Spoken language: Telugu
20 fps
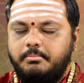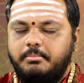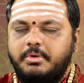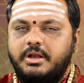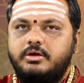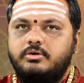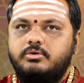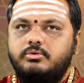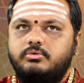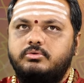
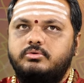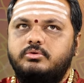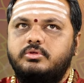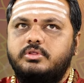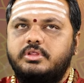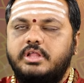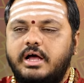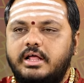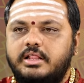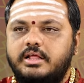మనకు
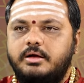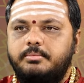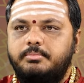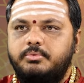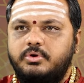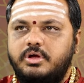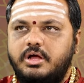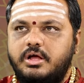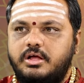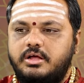
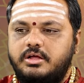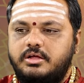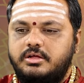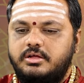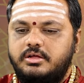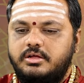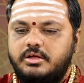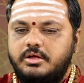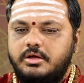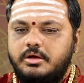దాదాపుగా
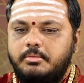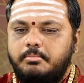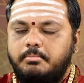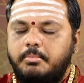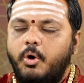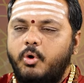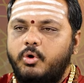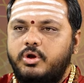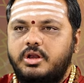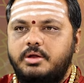
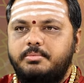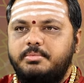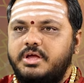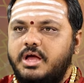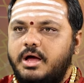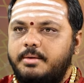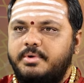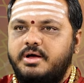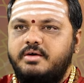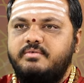పౌర్ణమి
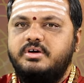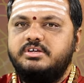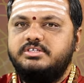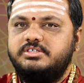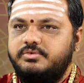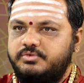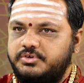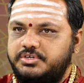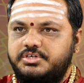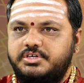
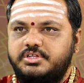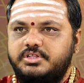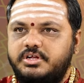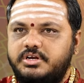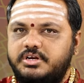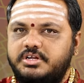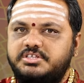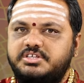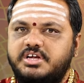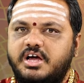అమావాస్య
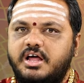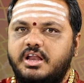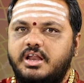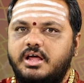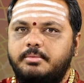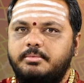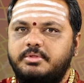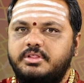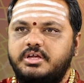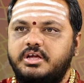వచ్చిందంటే
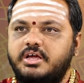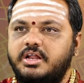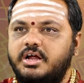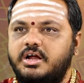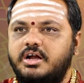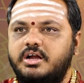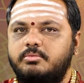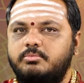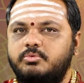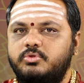చాలామంది
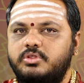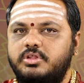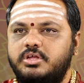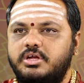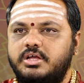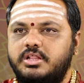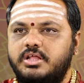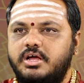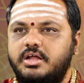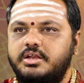గ్రహణం ఉంది
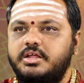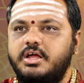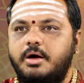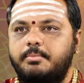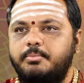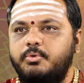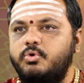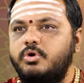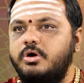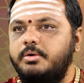కదా అని
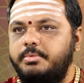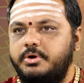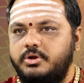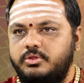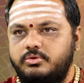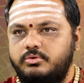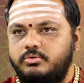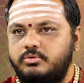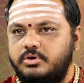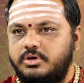
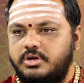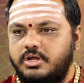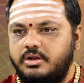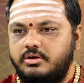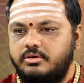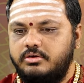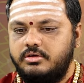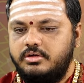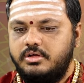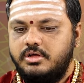అపోహపడుతూ
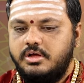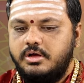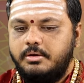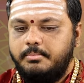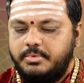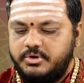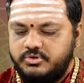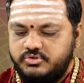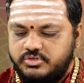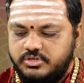ఉంటారు
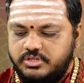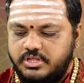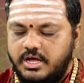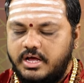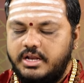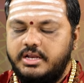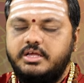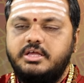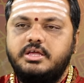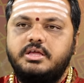
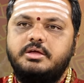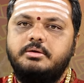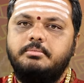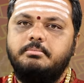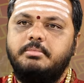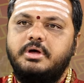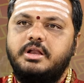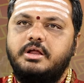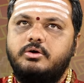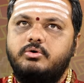ప్రస్తుతానికి
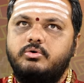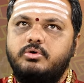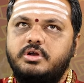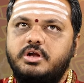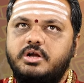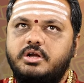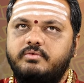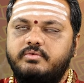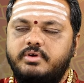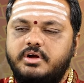
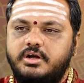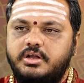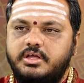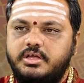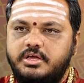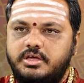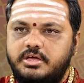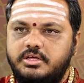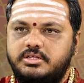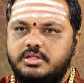మనకున్నటువంటి
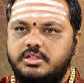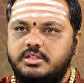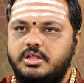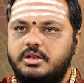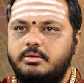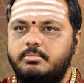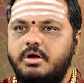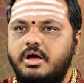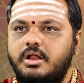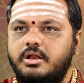ఈ
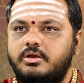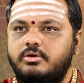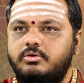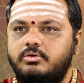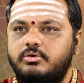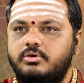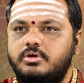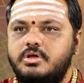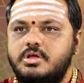సందర్భాలలో